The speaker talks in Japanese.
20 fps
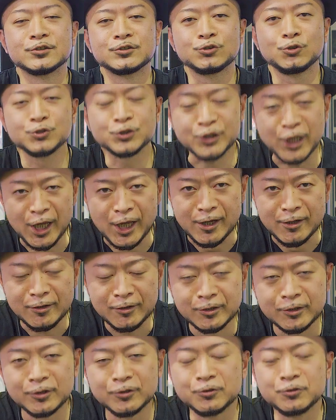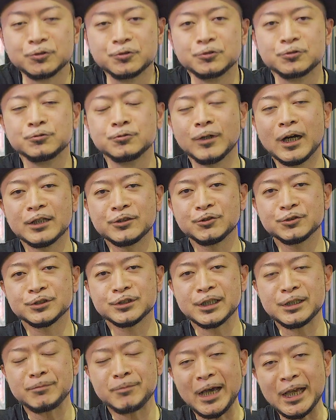そして上乗
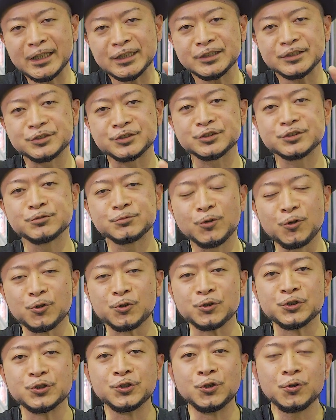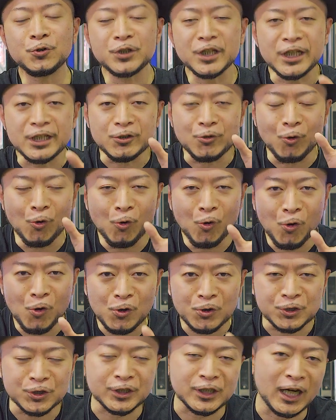せ枚数をより
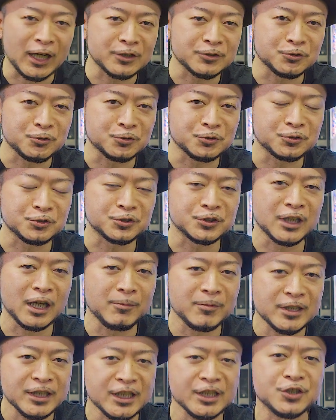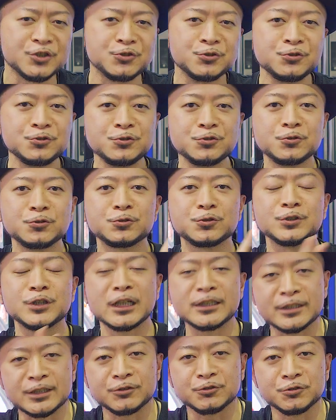多く獲得するために重要と
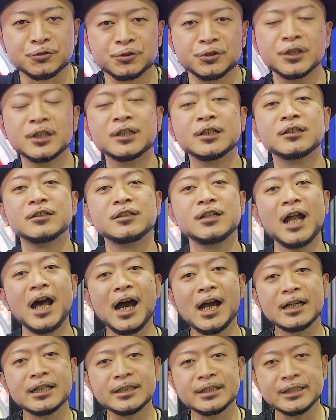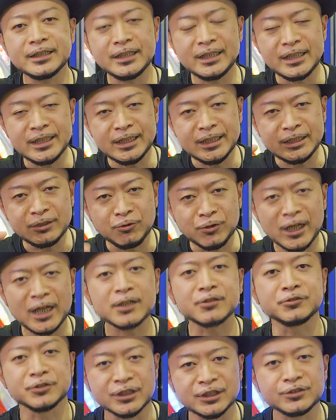なってくるラッキー子
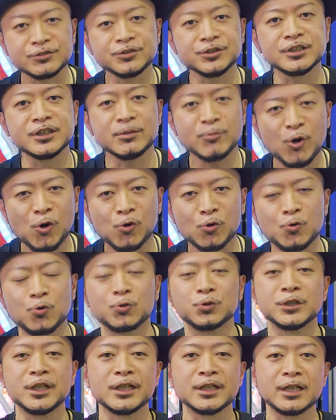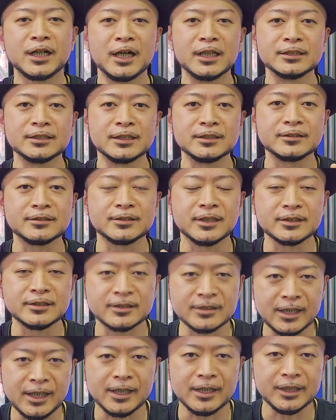役についてもここで解説さ
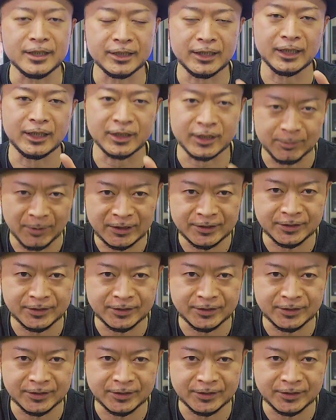せていただきま